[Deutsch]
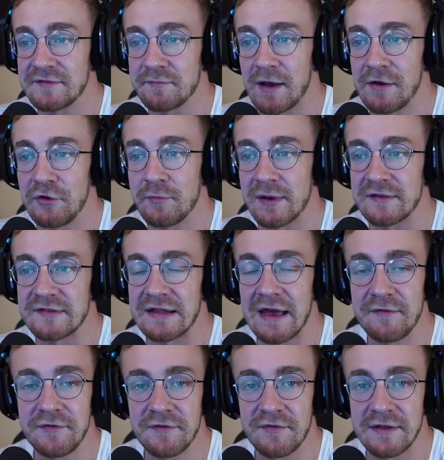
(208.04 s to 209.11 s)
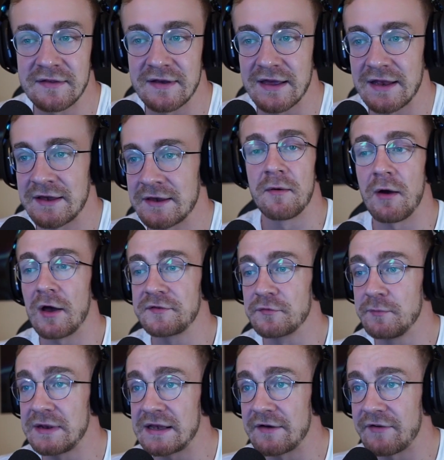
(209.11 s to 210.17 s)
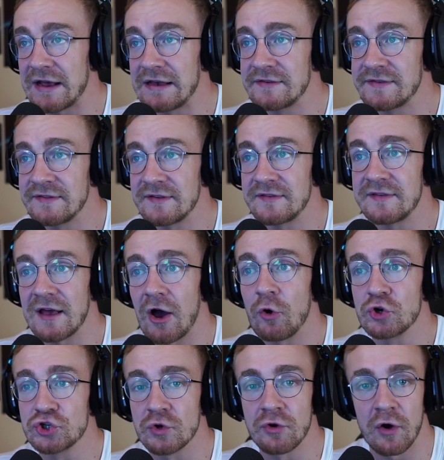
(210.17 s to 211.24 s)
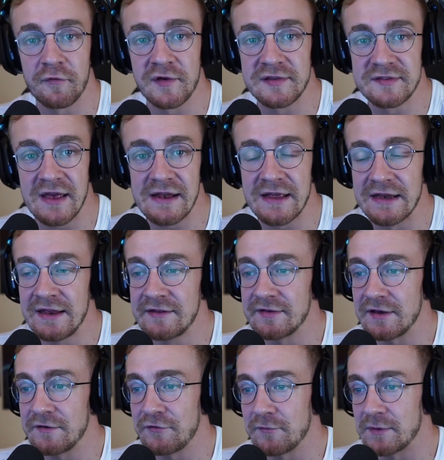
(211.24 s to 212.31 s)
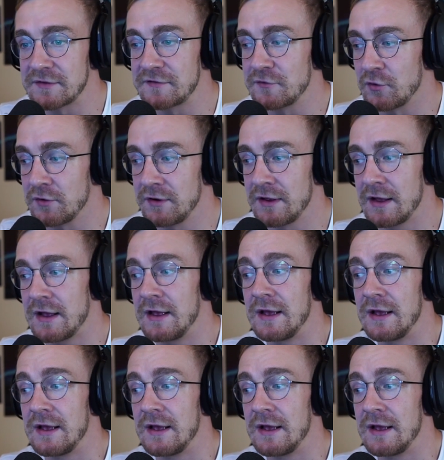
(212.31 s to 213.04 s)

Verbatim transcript: Mal über das Live-Event reden. Also mittlerweile sind es ja auch schon offiziell geleakte Informationen.